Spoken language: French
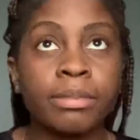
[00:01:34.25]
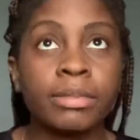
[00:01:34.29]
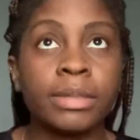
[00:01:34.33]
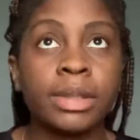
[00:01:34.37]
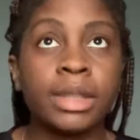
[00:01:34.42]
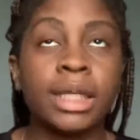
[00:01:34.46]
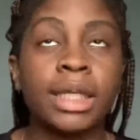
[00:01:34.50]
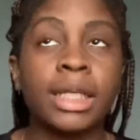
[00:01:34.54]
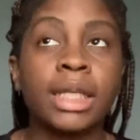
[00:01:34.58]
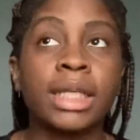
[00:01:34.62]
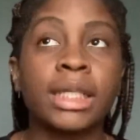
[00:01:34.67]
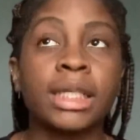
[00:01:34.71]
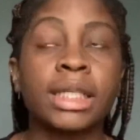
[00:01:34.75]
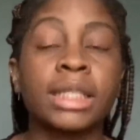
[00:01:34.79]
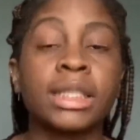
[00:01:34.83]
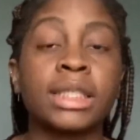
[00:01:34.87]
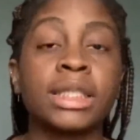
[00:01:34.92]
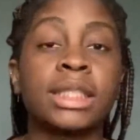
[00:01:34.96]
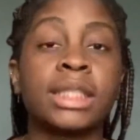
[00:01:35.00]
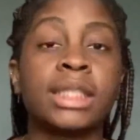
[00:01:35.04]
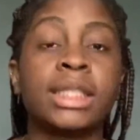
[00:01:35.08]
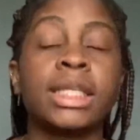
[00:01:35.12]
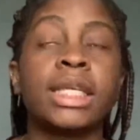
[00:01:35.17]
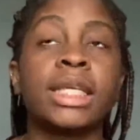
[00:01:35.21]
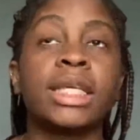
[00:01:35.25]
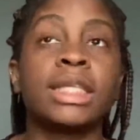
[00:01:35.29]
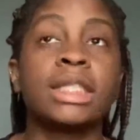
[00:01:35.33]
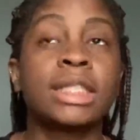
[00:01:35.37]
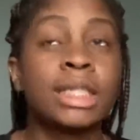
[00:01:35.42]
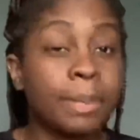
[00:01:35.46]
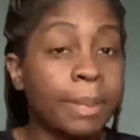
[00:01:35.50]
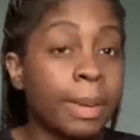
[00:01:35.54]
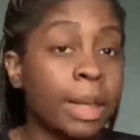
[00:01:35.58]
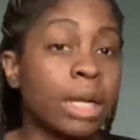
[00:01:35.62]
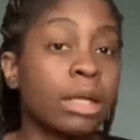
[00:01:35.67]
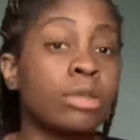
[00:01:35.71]
l'électricité
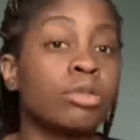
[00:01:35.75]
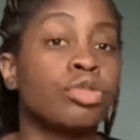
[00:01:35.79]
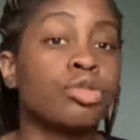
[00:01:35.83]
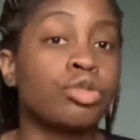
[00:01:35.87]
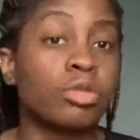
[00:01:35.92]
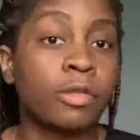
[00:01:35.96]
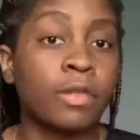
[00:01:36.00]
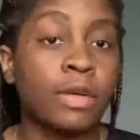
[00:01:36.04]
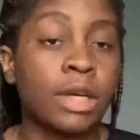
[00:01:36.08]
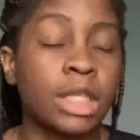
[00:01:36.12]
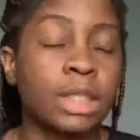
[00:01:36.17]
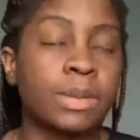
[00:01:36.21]
séparée du chauffage.